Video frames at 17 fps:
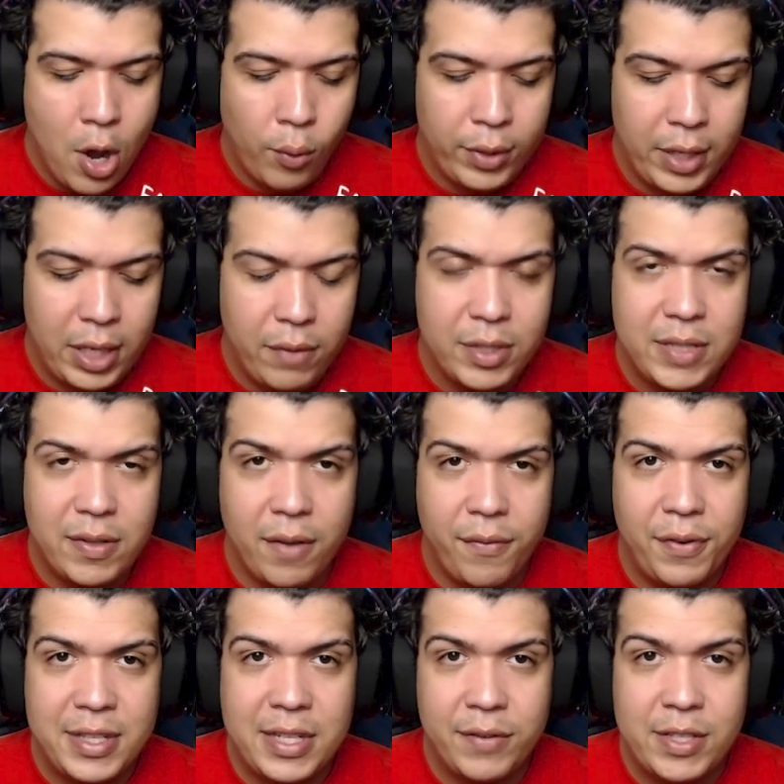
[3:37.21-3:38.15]
O que, que você vai
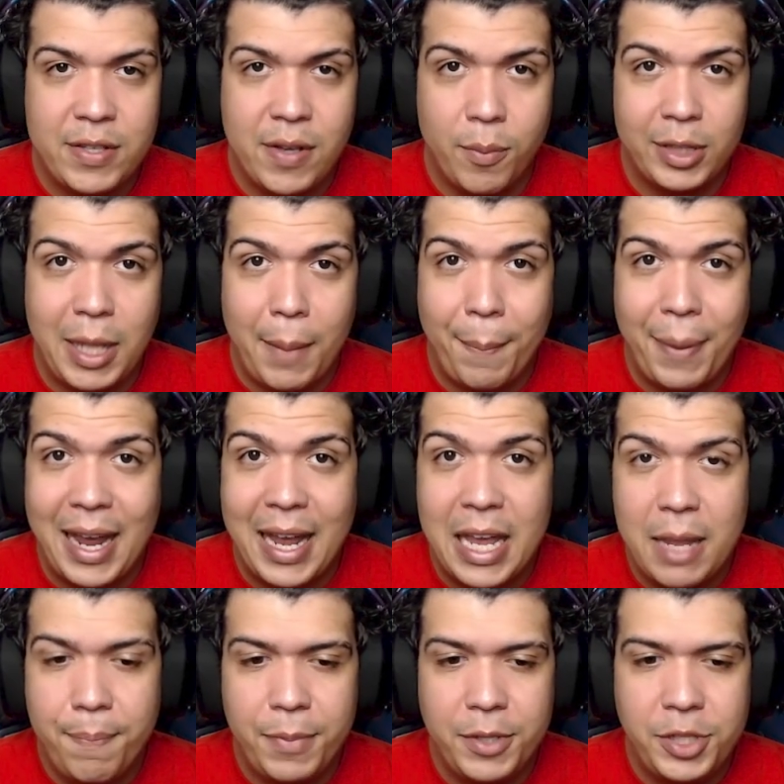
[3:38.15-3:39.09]
fazer? Você vai botar para
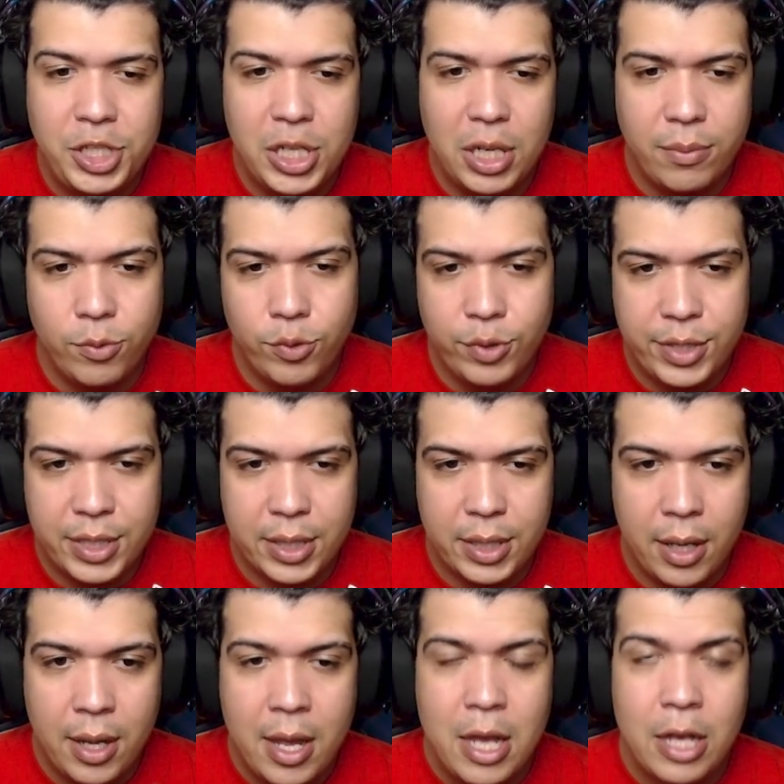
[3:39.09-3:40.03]
repetir a
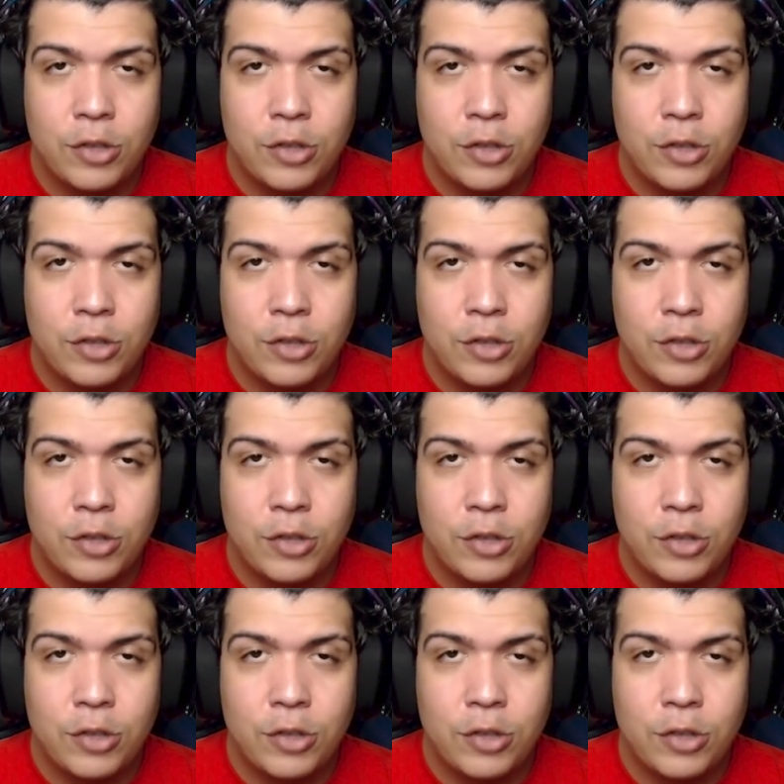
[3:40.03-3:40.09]
música.